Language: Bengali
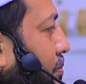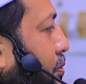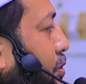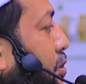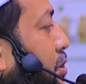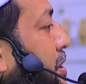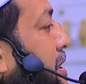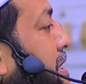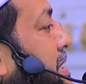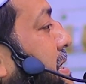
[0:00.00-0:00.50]

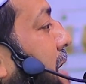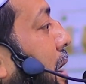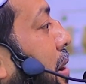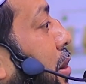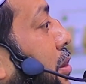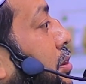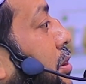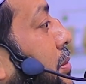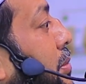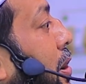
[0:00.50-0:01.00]
ভুরিটা
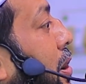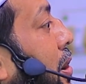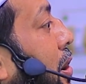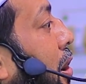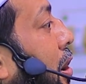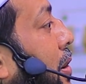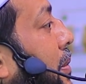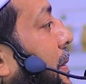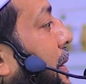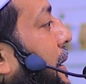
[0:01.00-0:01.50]
কত বড়
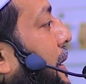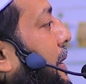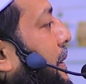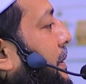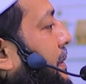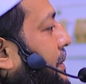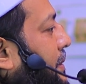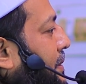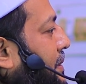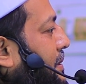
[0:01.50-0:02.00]
হবে
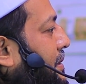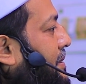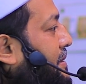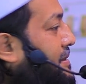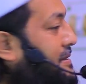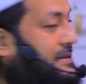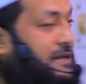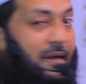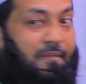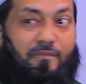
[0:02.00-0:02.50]

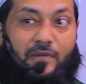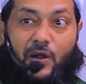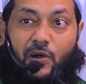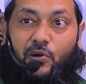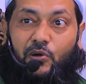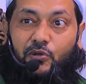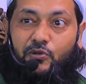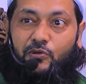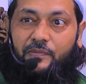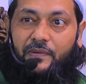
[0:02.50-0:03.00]
সামরা
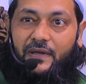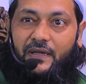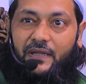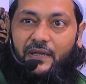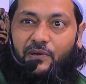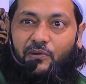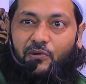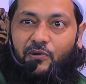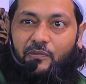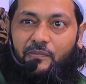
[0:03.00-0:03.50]
কত বিক্রি
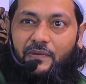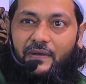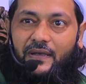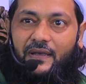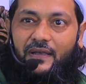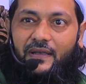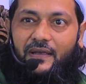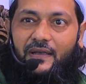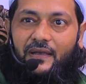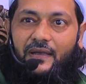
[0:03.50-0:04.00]
করবে
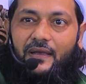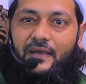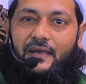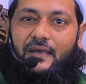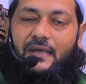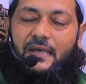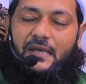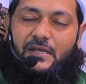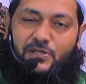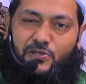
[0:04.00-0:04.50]

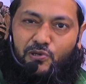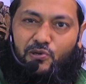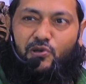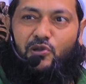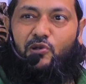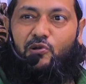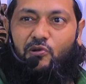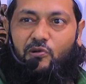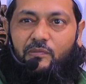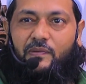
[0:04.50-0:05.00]
এর জন্য
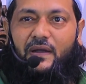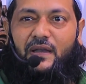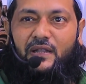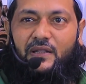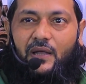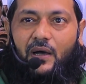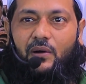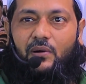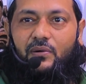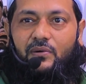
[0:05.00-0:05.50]
কোরবানি
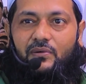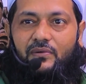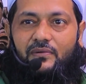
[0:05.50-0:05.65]
দাও